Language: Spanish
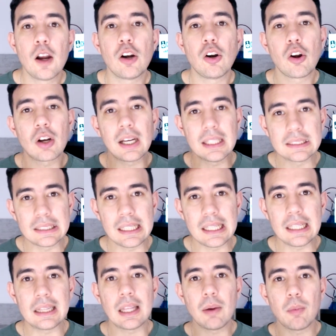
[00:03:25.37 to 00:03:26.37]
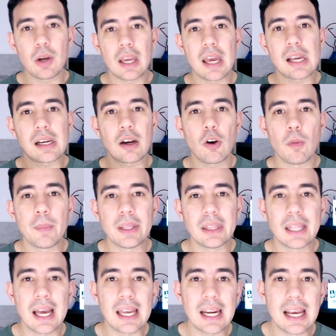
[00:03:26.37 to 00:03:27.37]
lo que sí te voy a
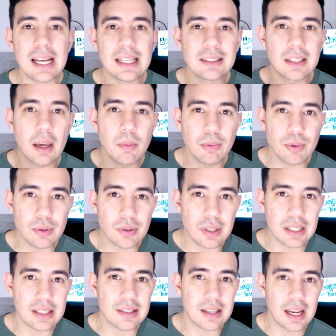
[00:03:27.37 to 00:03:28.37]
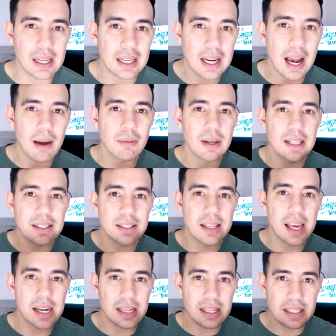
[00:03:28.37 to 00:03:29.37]
recomendar es que busques que el cable
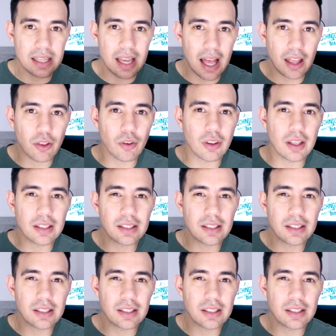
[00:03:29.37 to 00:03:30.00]
sea rizado,